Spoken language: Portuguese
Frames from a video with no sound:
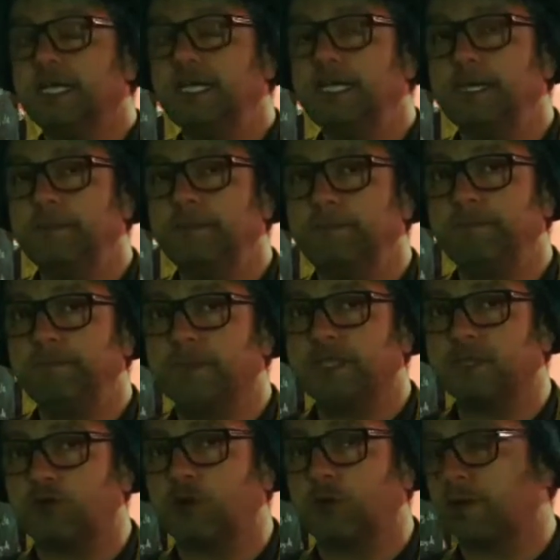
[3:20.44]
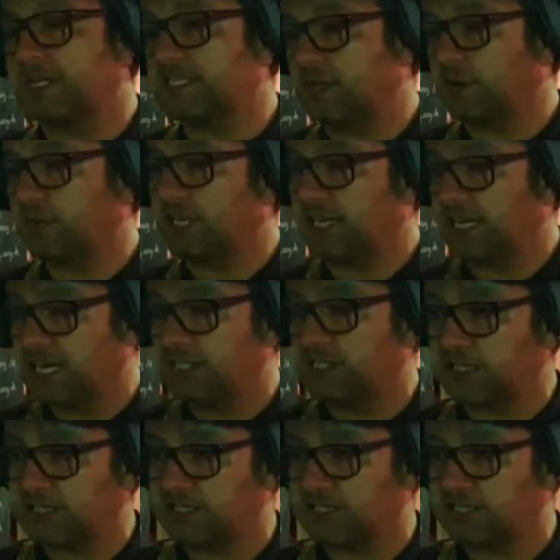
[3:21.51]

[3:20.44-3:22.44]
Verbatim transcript: ehm, sobre a questão da Igreja